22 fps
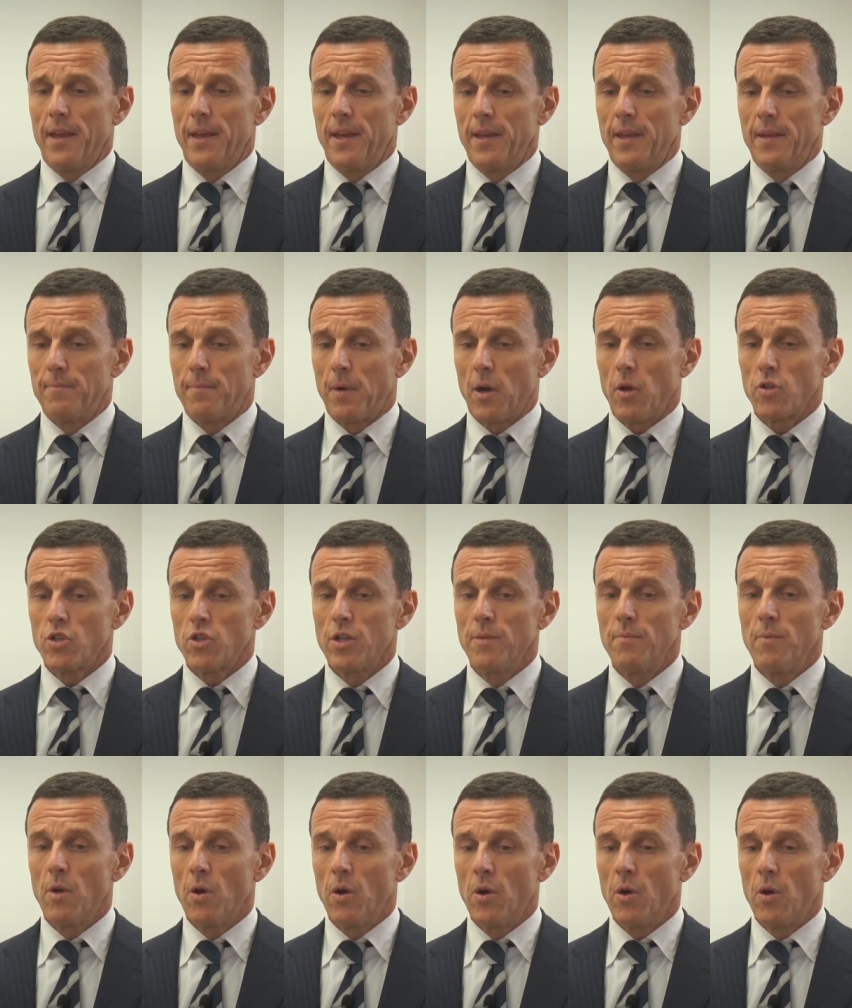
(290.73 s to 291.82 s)
eh, il,
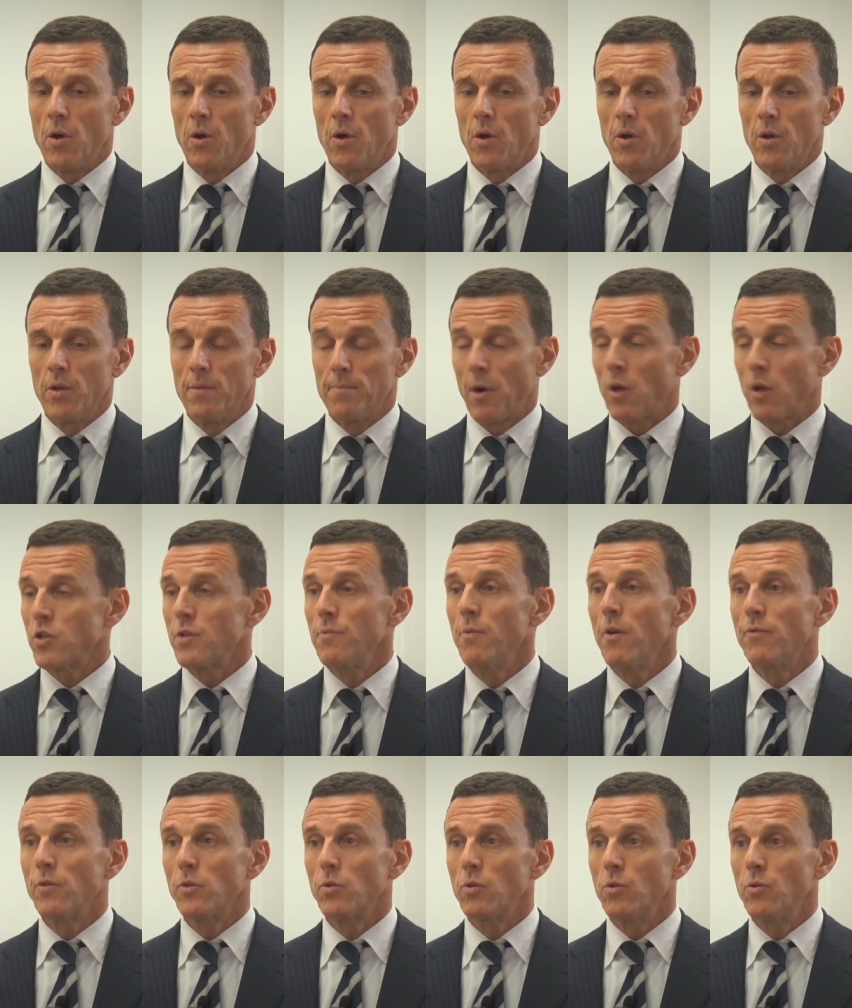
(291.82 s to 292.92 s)
prossimo, il
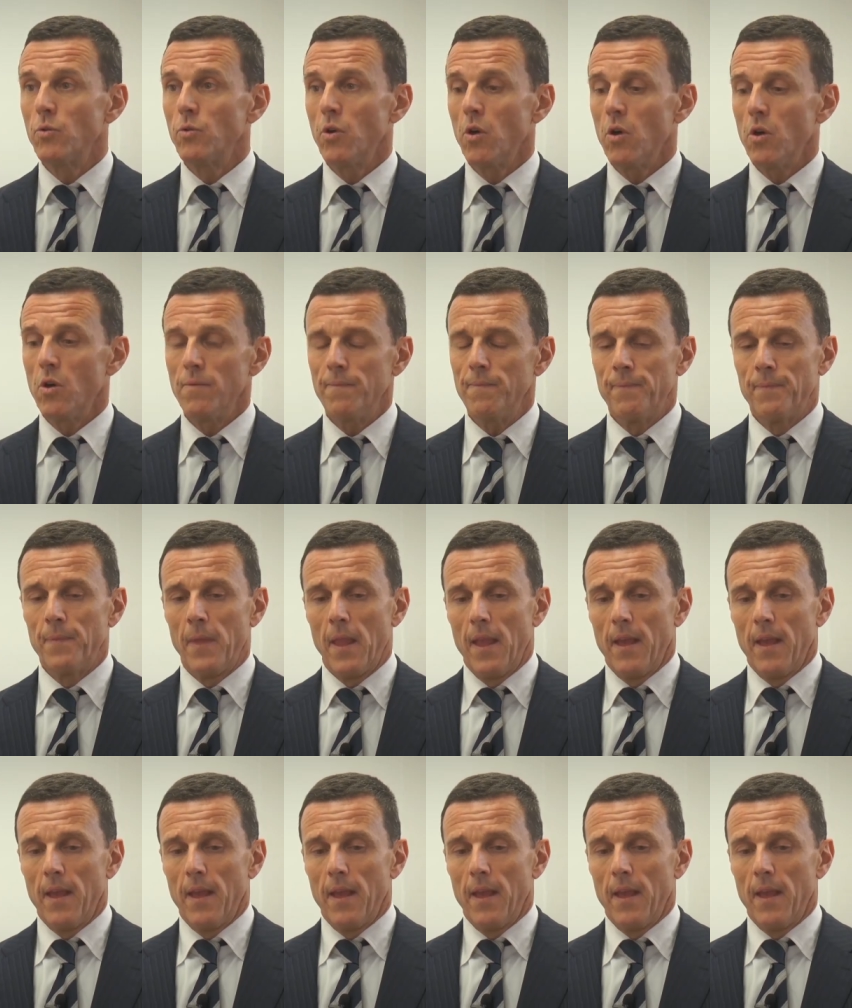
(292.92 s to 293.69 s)
prossimo futuro